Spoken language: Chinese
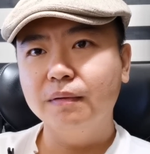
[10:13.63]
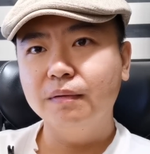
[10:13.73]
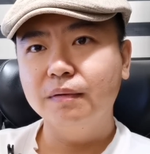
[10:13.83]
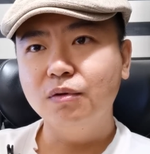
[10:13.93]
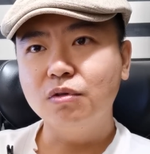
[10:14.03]

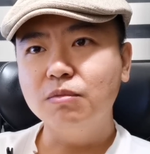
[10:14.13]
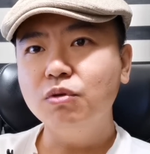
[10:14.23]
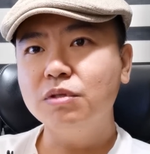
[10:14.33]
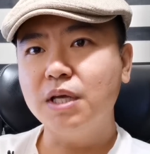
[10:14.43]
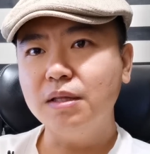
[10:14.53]
用什么？
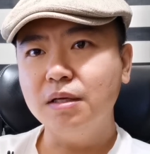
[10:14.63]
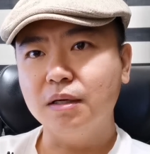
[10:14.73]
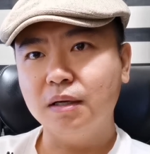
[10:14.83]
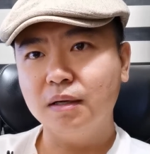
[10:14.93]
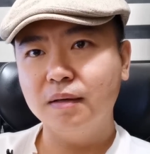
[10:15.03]
用潜艇
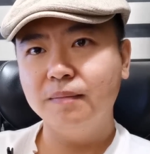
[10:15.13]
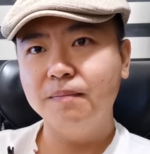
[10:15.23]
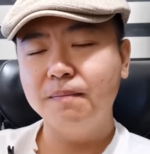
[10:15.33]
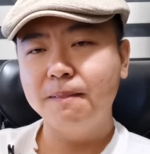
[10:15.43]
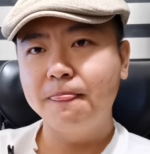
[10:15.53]
啊！
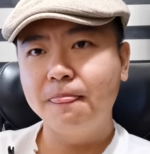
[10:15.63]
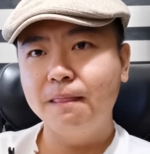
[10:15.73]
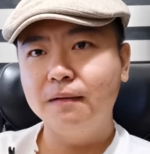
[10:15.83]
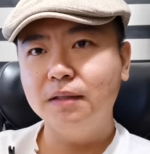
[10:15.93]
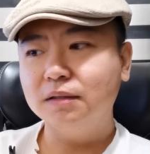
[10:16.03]

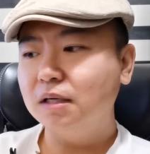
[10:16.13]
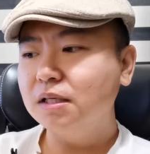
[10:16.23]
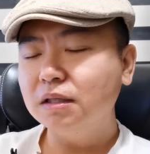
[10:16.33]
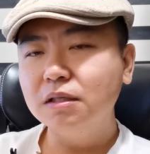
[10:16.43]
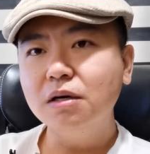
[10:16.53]
像当
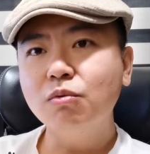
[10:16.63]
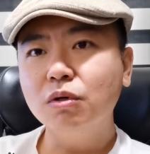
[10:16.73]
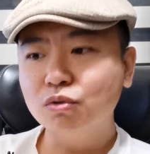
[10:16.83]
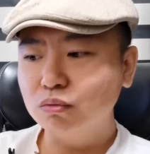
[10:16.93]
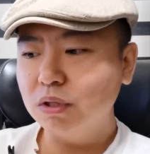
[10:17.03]
年德国
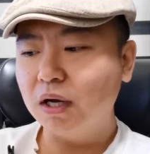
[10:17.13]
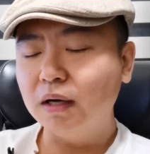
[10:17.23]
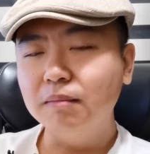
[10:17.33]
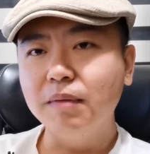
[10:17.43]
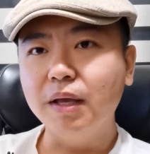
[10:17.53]
阻
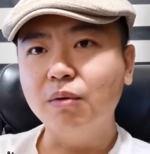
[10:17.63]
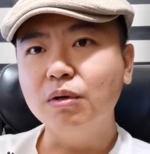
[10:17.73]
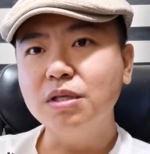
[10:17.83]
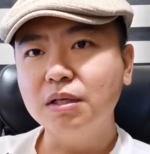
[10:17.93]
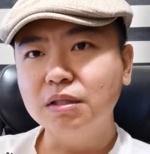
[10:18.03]
挡美国
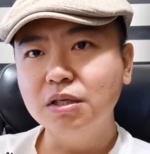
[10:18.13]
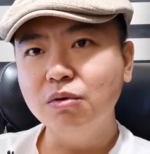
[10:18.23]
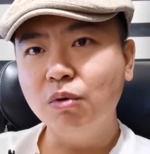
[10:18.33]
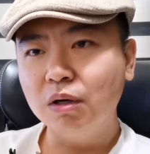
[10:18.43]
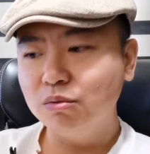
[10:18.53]
向英
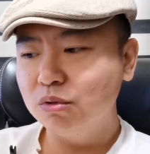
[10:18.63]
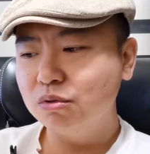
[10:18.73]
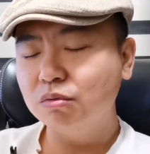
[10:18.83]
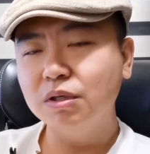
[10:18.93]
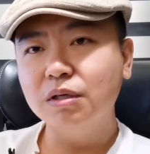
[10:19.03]
国运
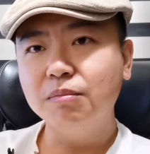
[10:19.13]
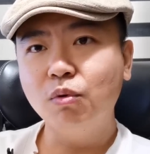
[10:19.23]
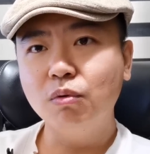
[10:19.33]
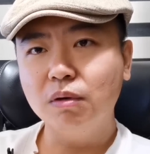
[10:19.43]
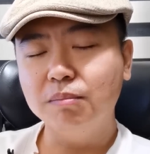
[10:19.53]
送这个
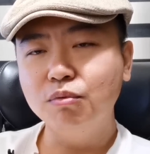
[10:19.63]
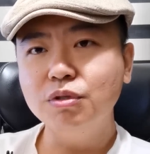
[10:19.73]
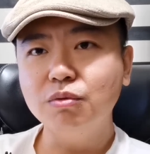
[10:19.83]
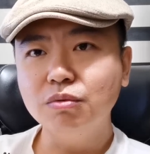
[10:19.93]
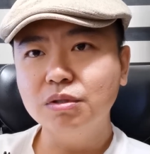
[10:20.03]
啊补
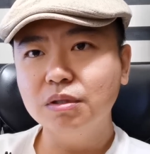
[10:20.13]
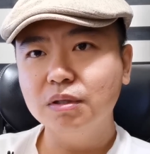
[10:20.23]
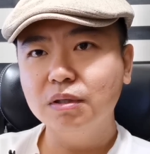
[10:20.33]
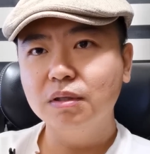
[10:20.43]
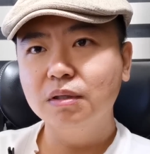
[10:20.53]
给物资，
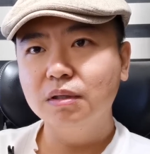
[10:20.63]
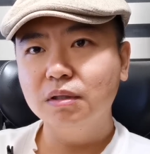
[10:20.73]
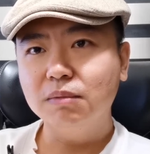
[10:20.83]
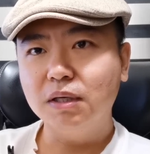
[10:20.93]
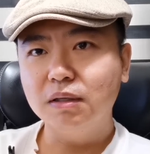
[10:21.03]

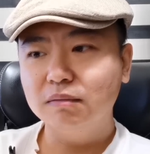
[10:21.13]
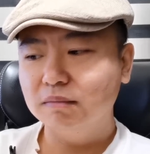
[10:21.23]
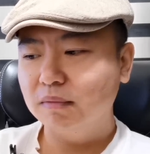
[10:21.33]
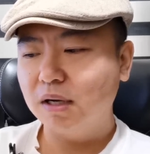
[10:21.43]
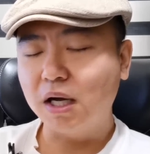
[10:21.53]
对吧？
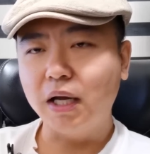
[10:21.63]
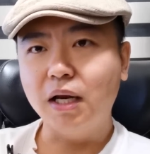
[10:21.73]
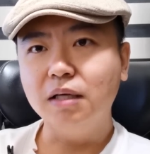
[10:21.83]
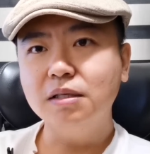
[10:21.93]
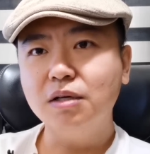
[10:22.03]
海
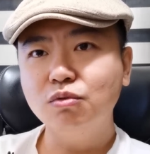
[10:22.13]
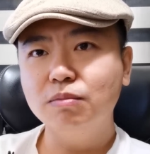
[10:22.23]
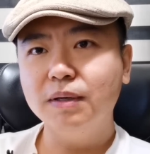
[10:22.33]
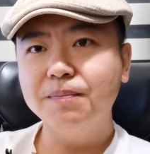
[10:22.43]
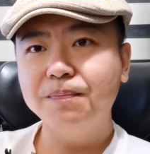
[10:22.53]
狼战术吗？